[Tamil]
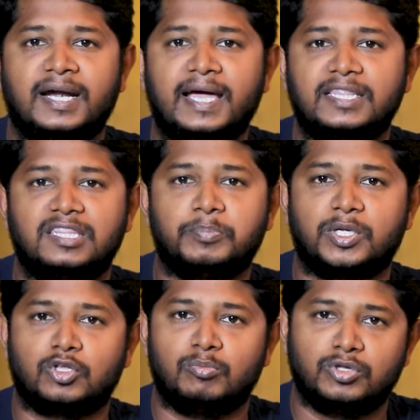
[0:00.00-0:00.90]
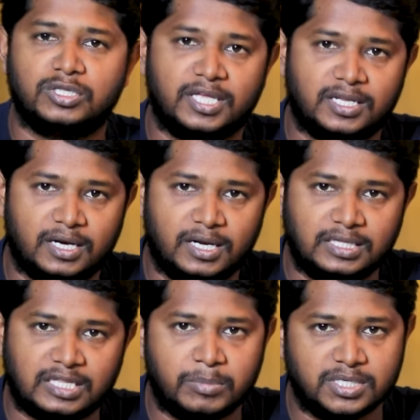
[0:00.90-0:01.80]
இரண்டாயிரத்தி பத்தொன்பது
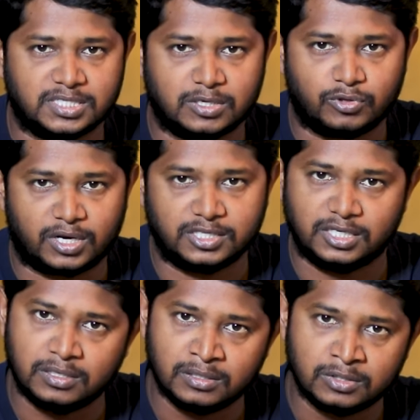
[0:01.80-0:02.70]
தேர்தலில் தமிழிசை சவுந்தரராஜன்